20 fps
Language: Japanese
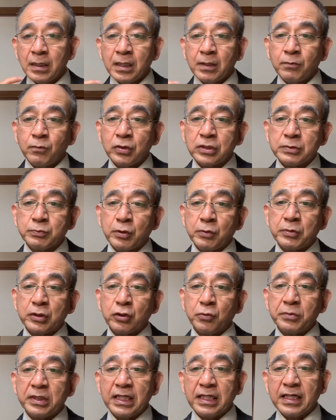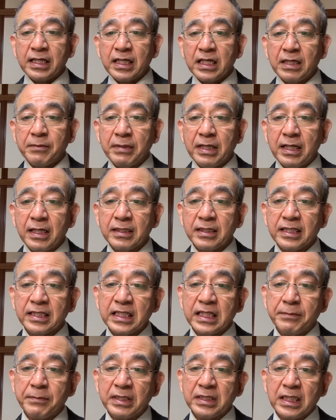もしも見込みがなければ敵
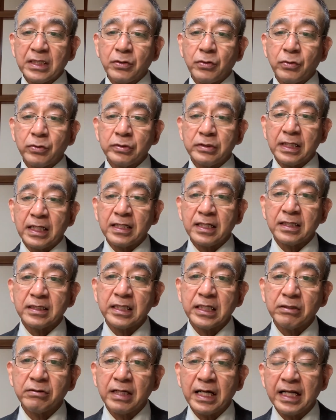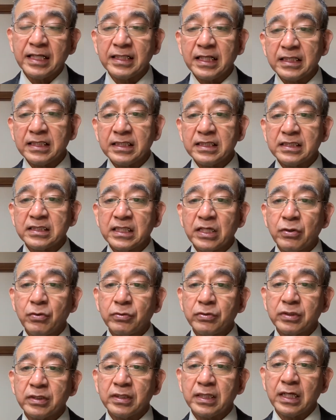がまだ遠くに離れている間に死者を
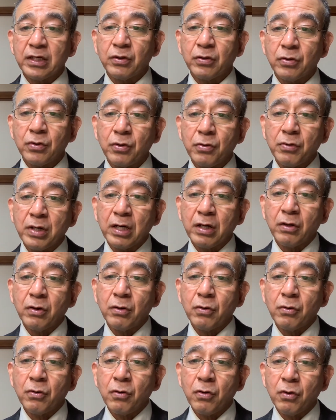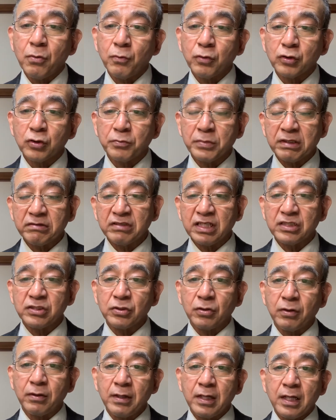送って講和を求めるで
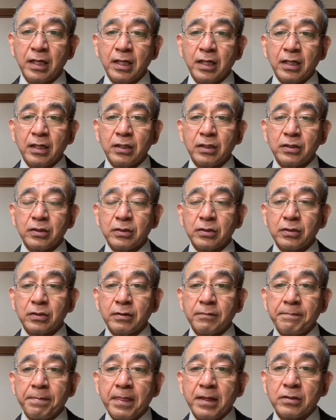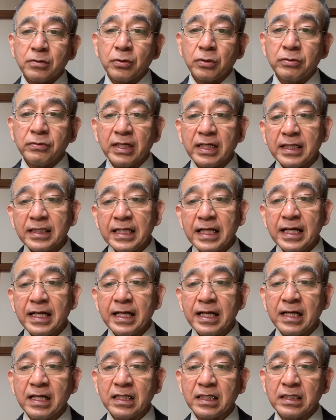しょう、えー。そういうわけで
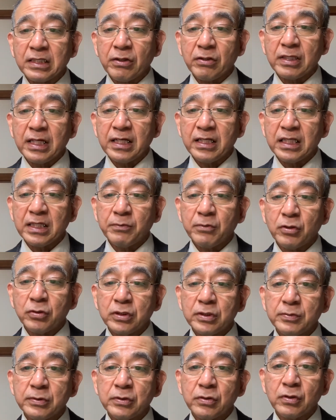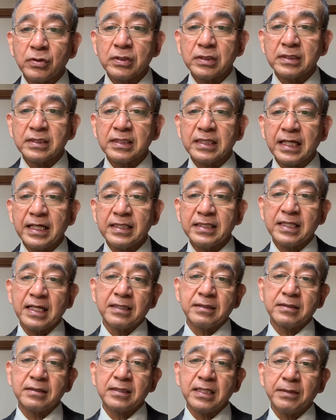あなた方は誰でも自分の財
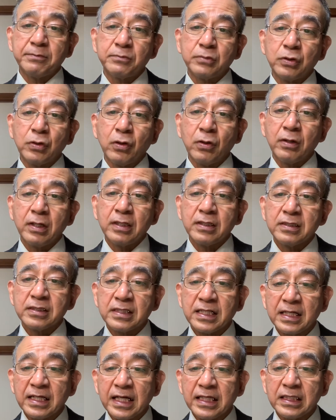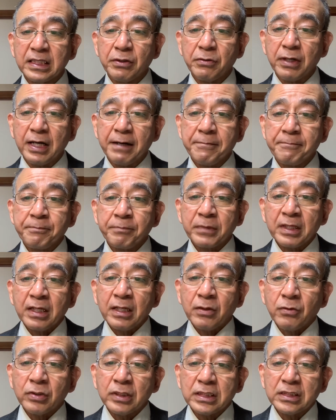産全部を捨てないでは
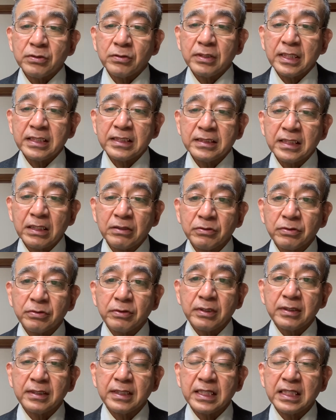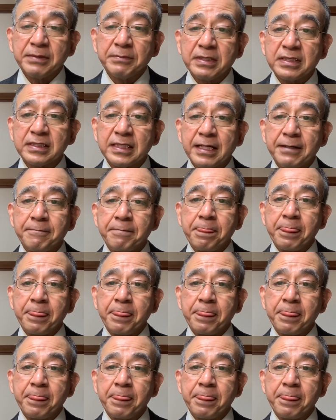私の弟子になることはできません。